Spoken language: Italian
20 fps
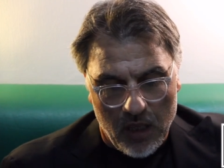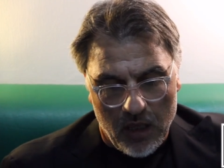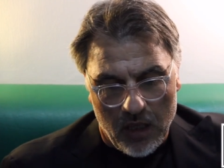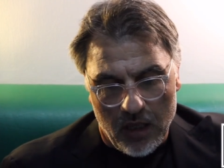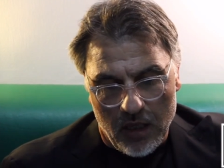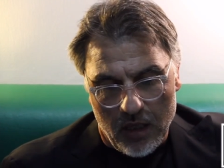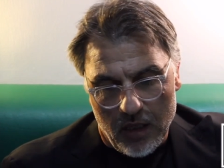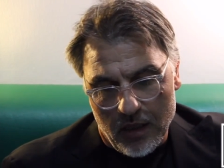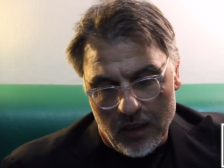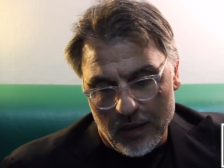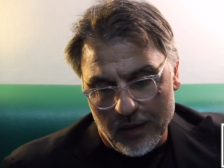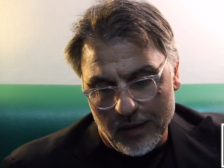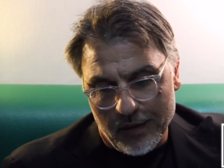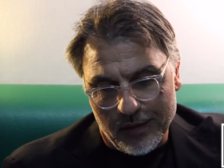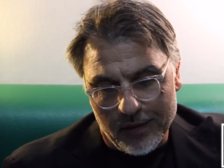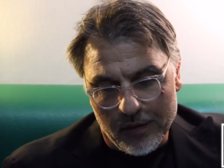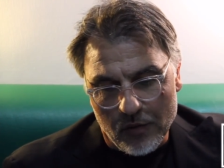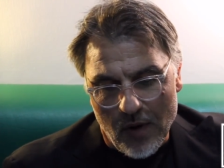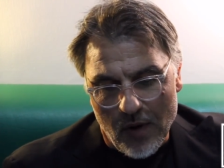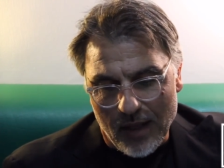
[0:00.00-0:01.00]
eh,
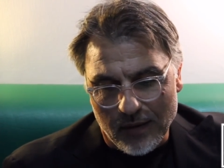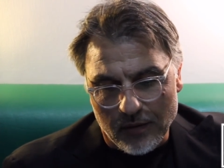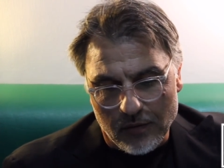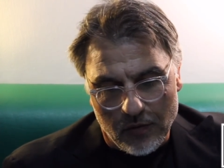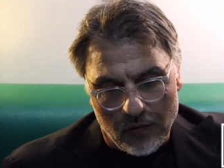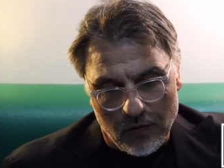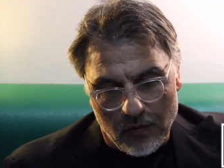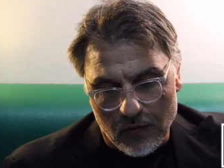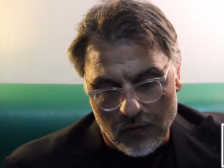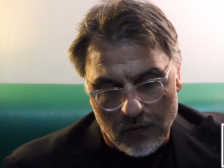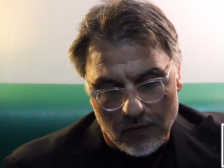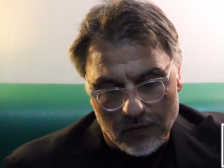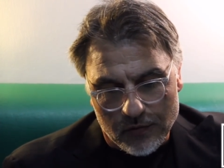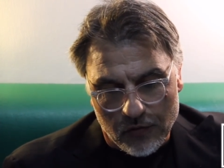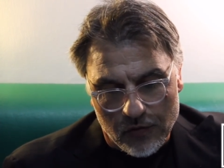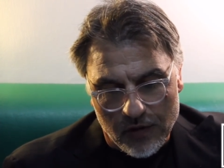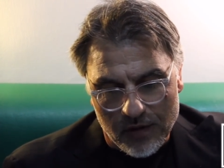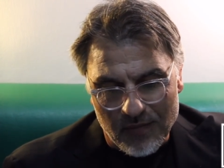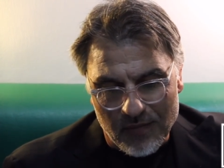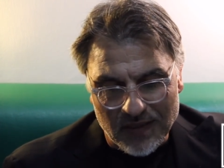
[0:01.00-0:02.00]
in quanto
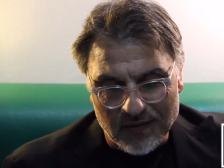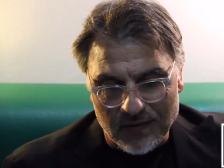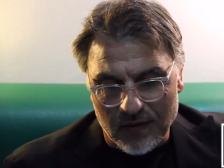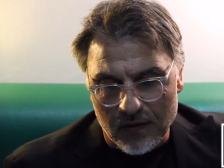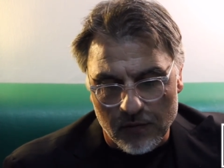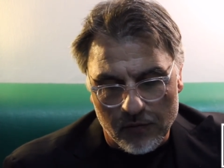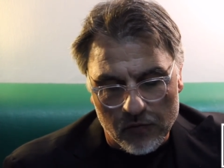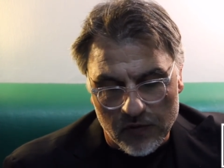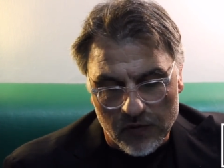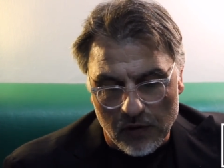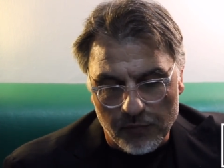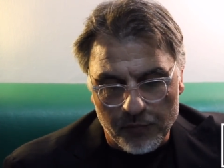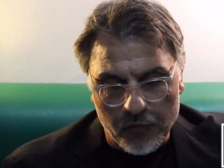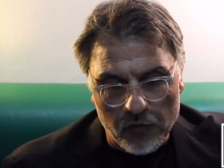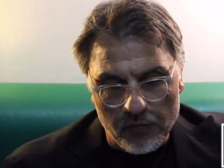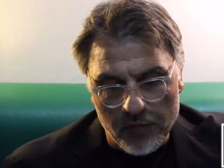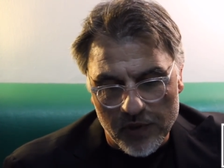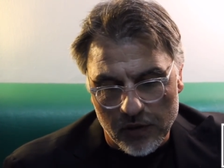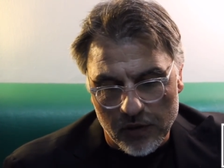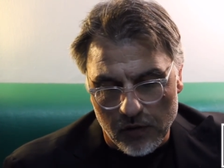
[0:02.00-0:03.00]
sono rimaste chiuse al
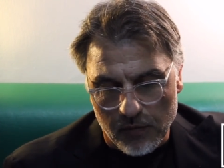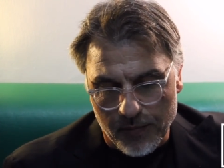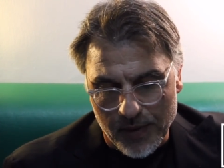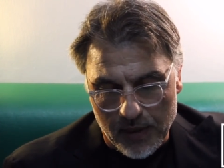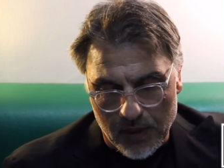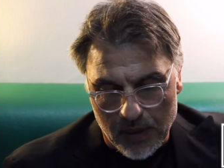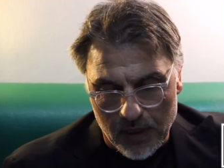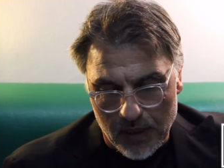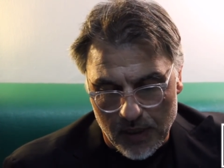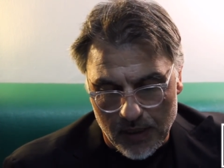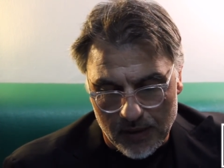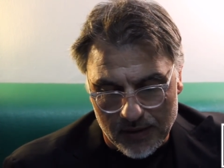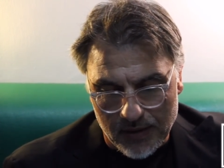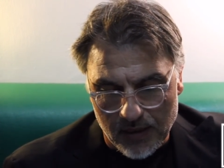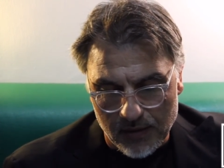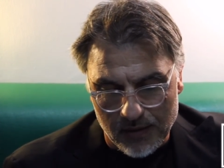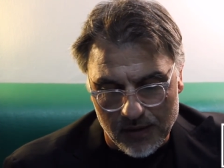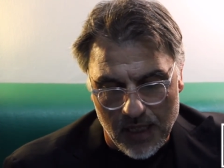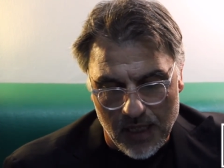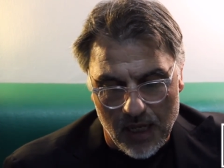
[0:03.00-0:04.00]
pubblico per eh,
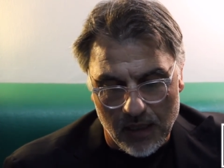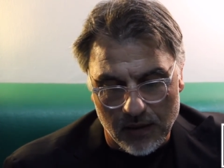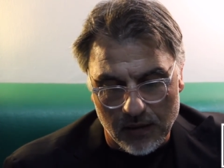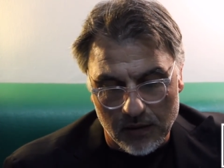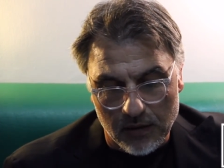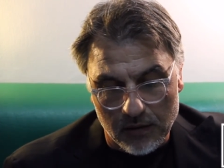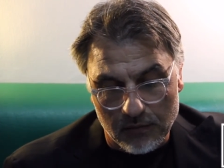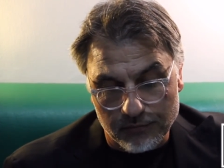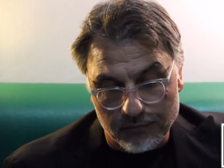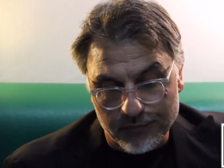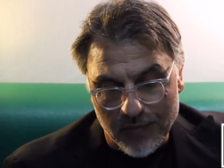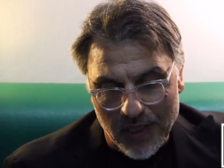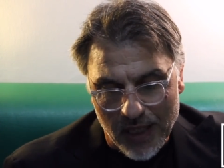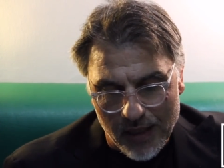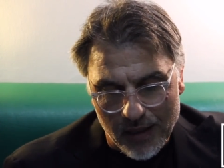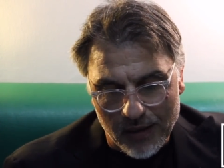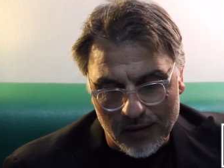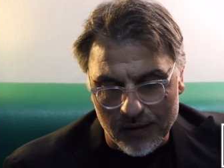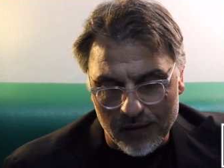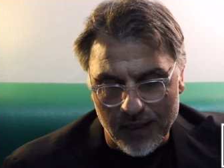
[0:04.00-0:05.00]
tanti anni
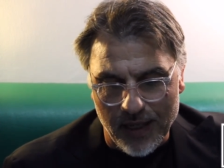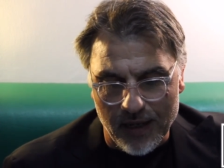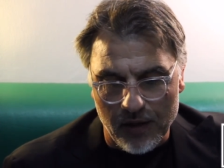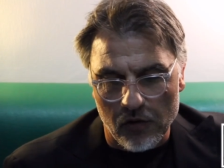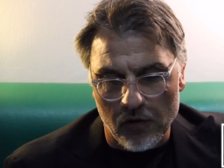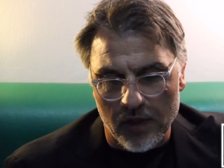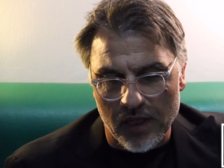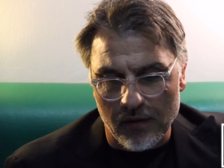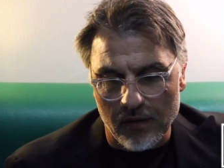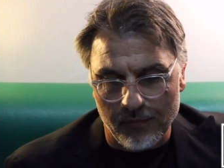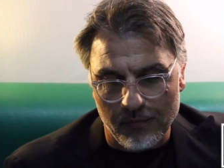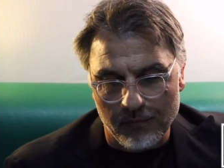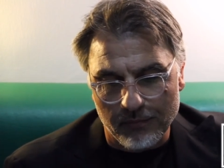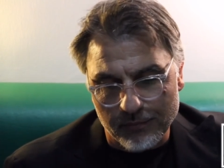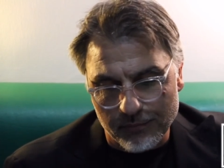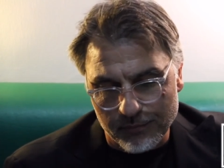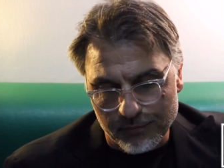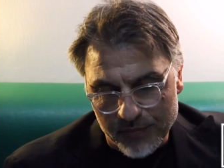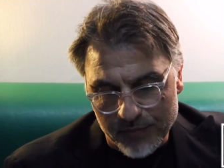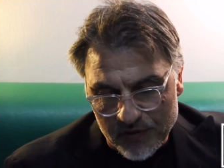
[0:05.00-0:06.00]
e ritengo che
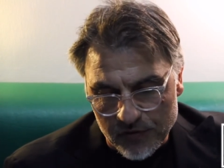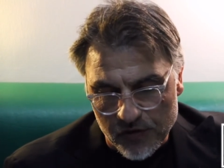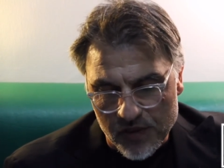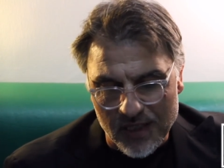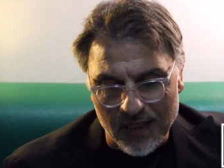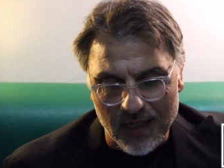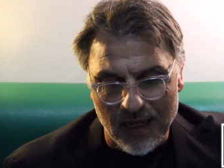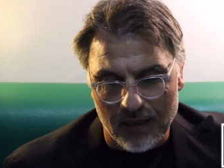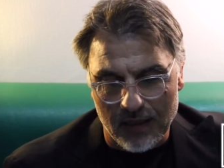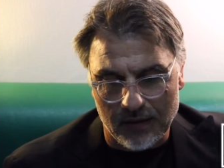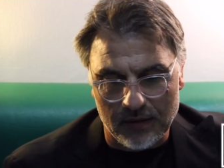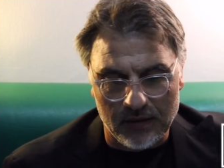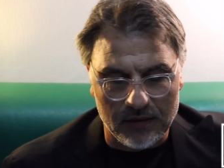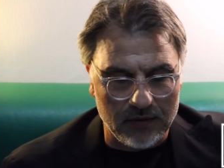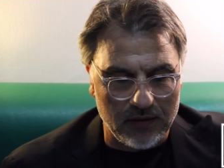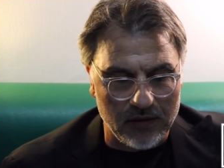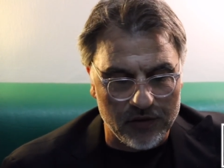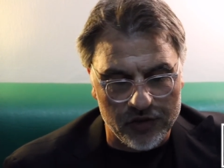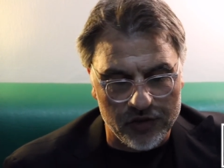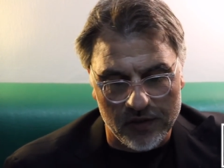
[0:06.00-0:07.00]
bisognerà
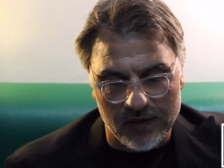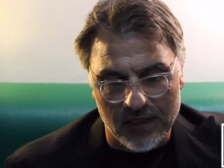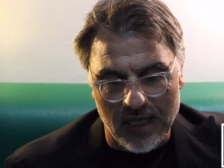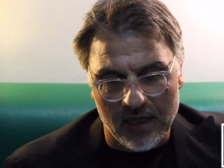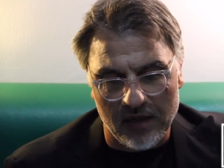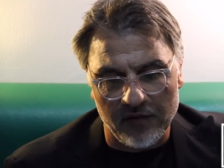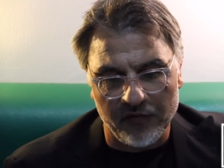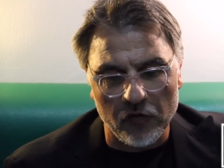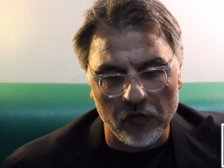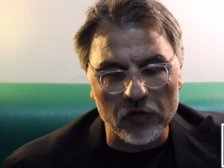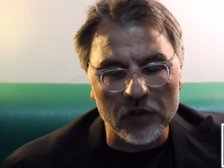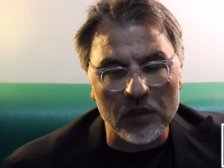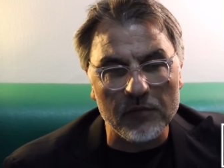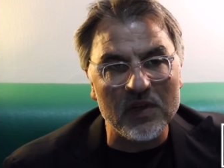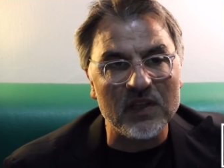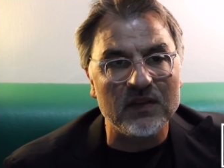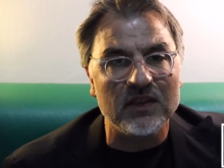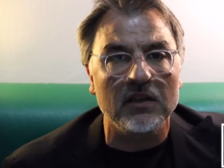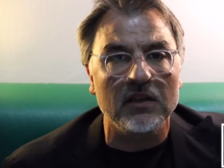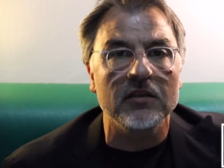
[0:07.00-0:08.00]
intercettare fondi
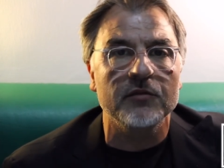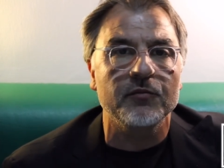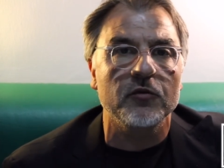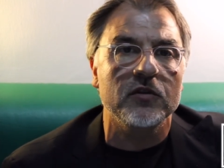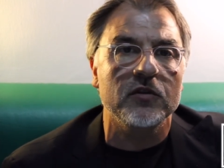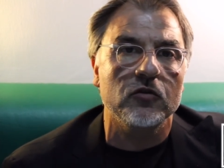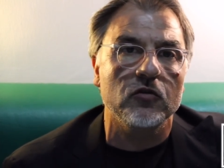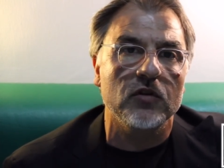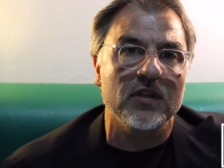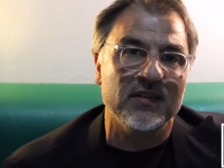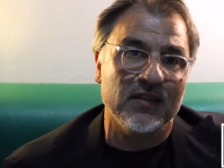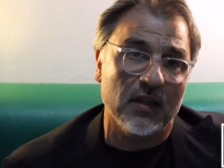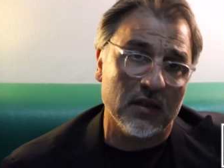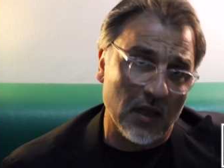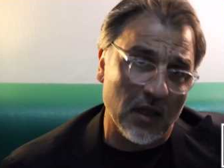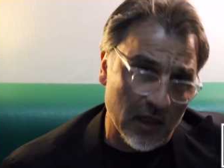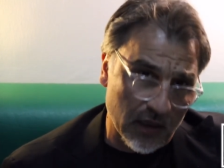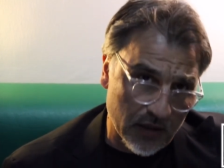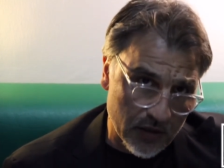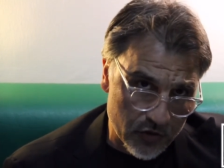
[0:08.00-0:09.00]
messi a disposizione sia
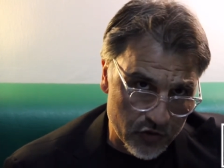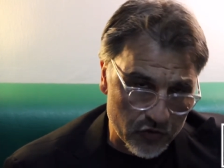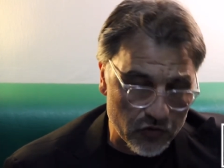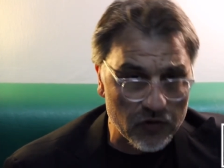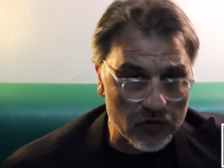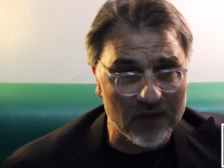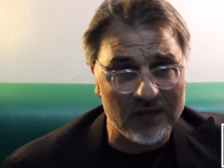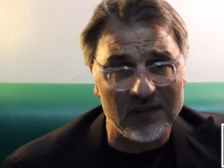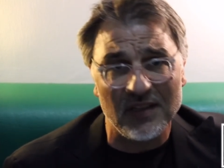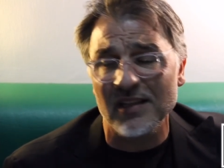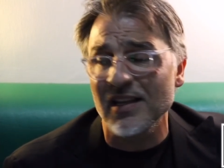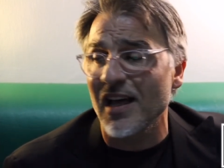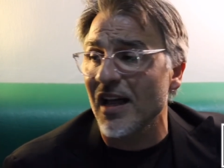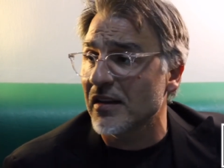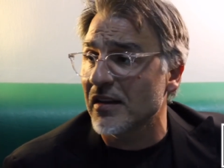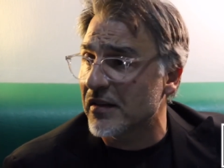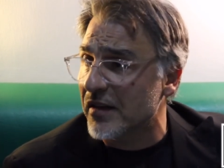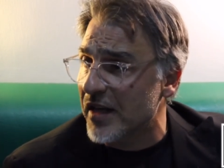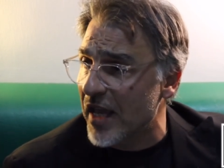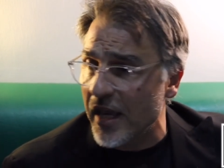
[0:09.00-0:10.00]
dalla regione sia da
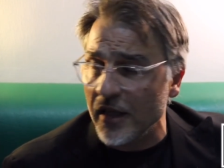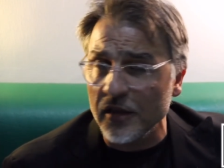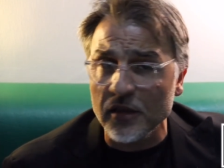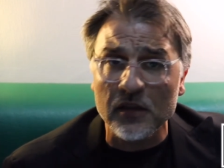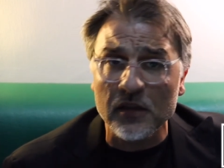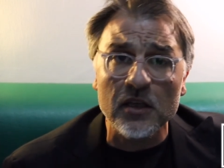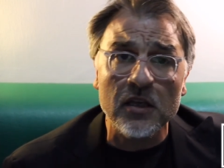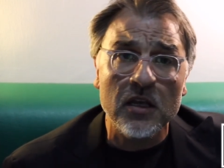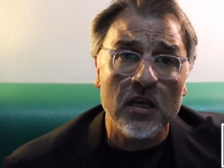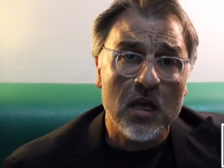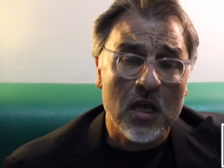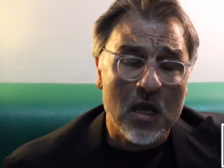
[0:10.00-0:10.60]
altri enti